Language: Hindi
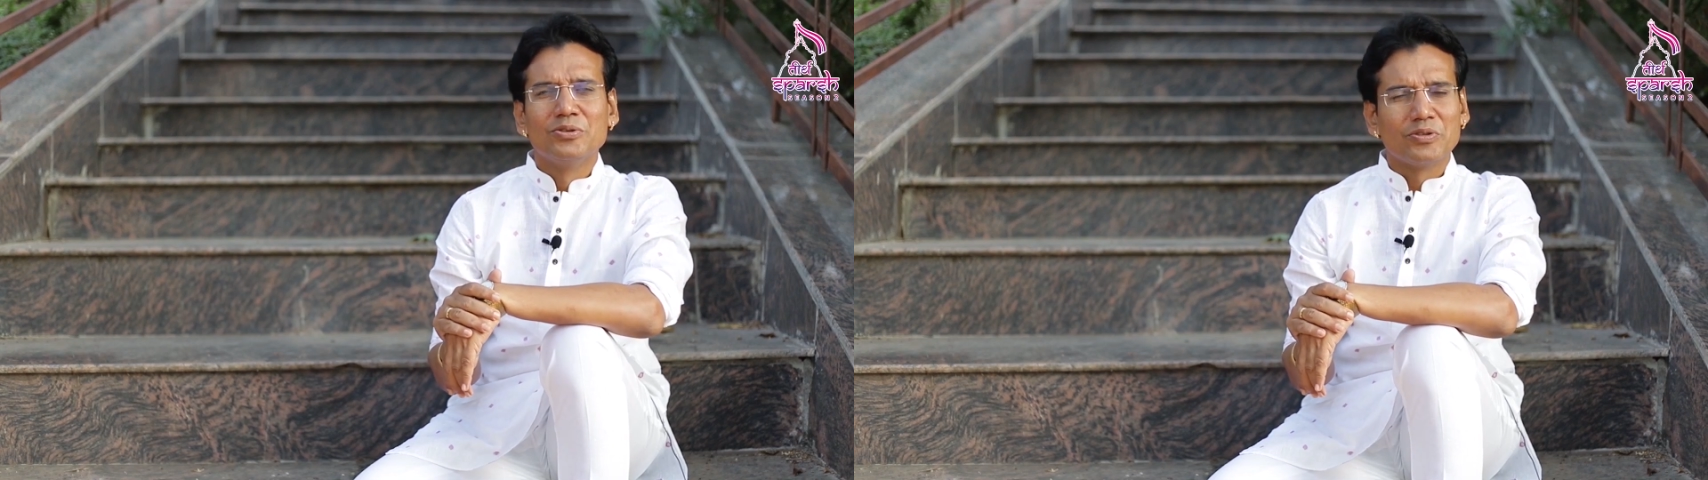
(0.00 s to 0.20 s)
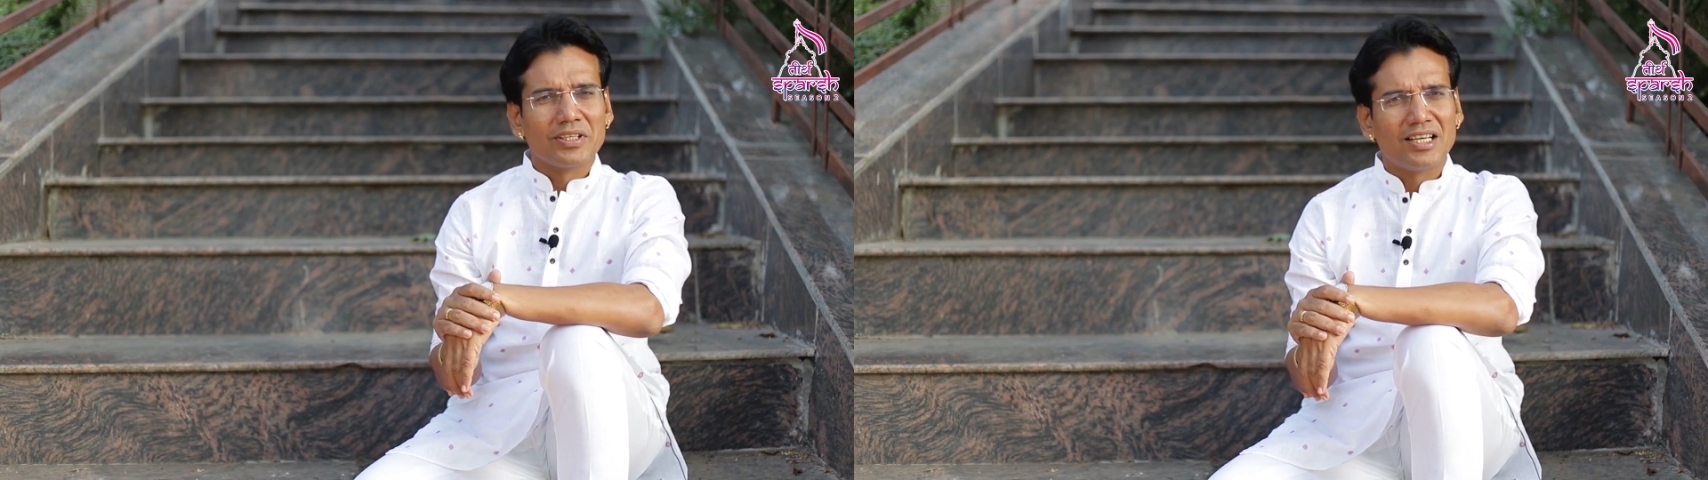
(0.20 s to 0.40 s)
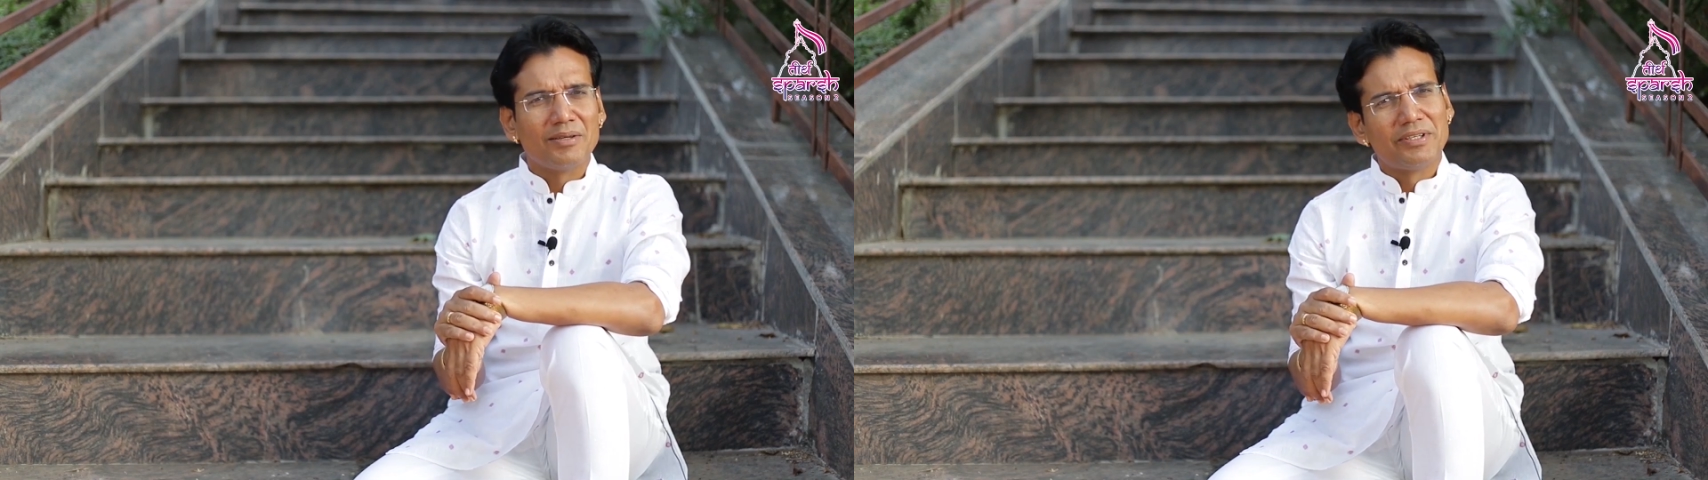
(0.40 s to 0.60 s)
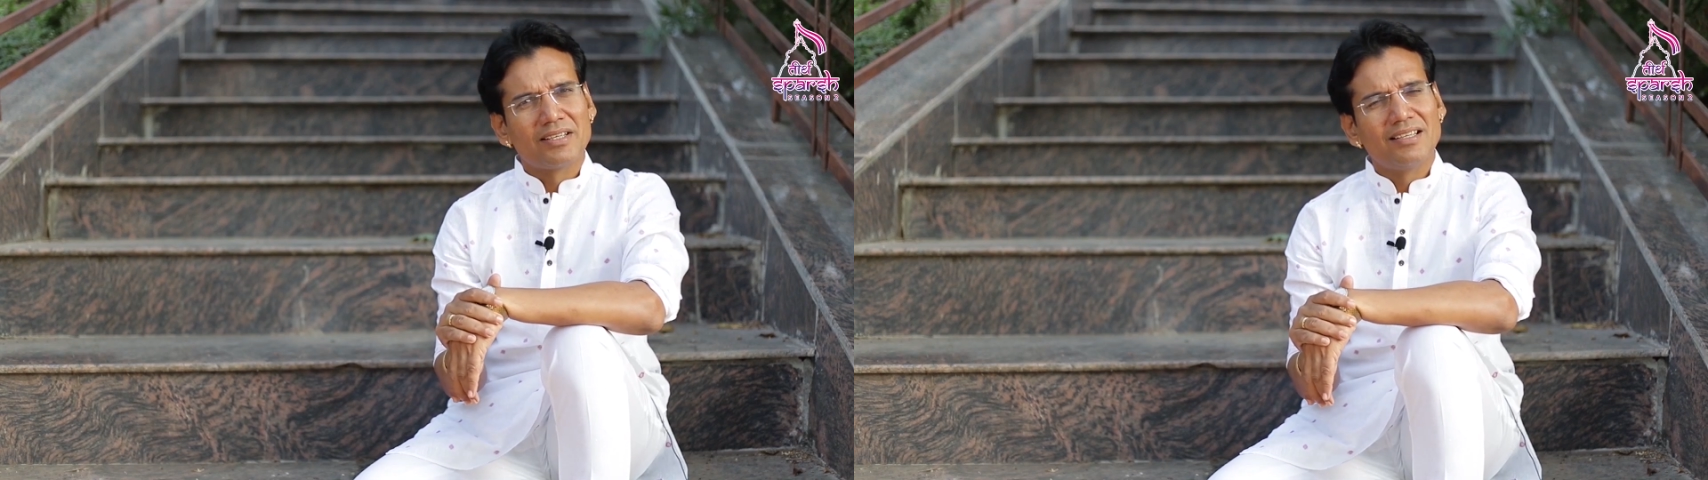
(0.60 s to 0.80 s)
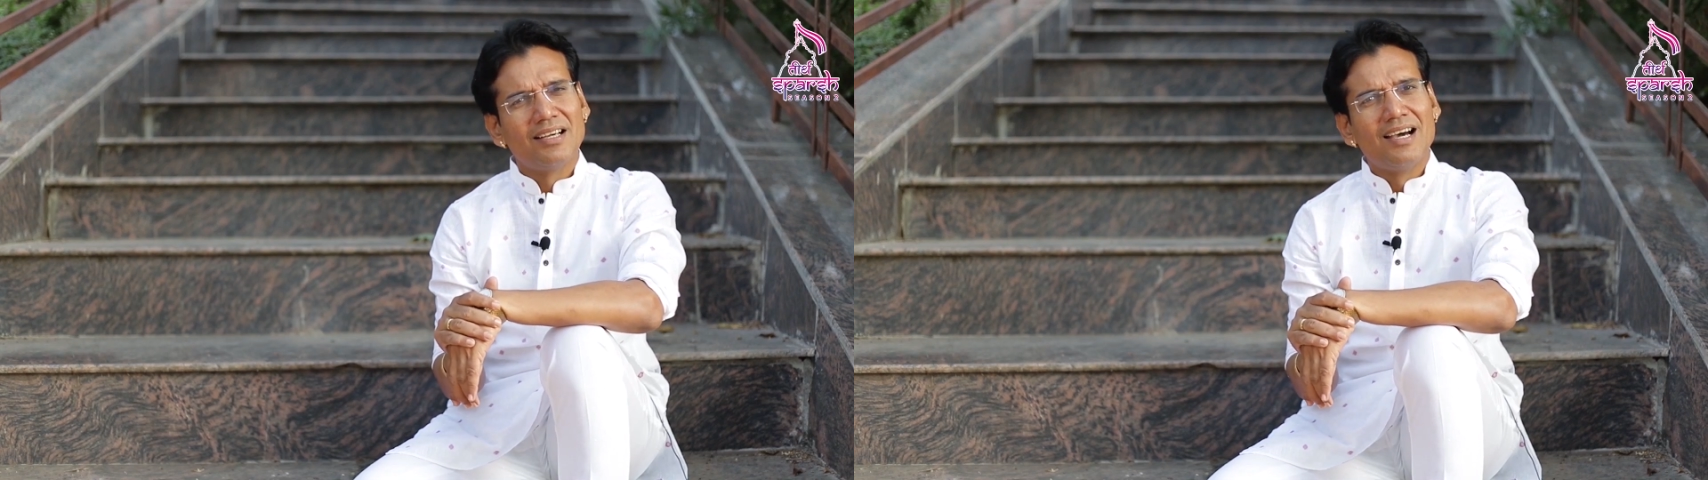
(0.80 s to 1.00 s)
तो यहाँ
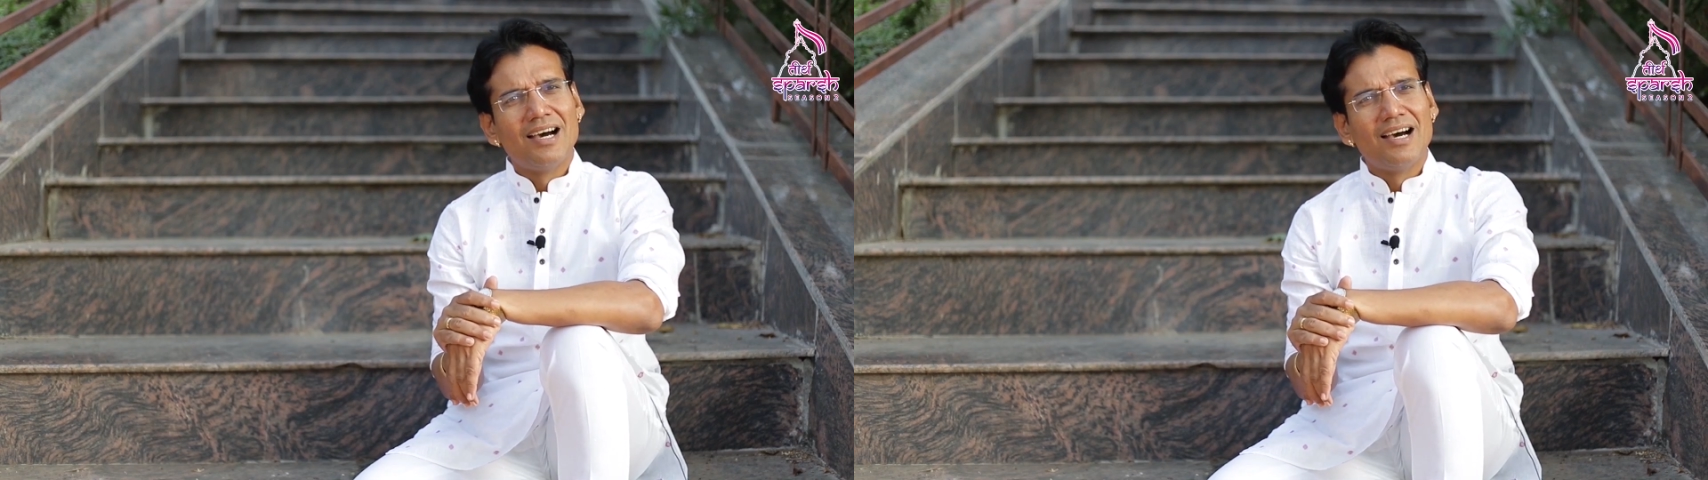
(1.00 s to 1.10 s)
पर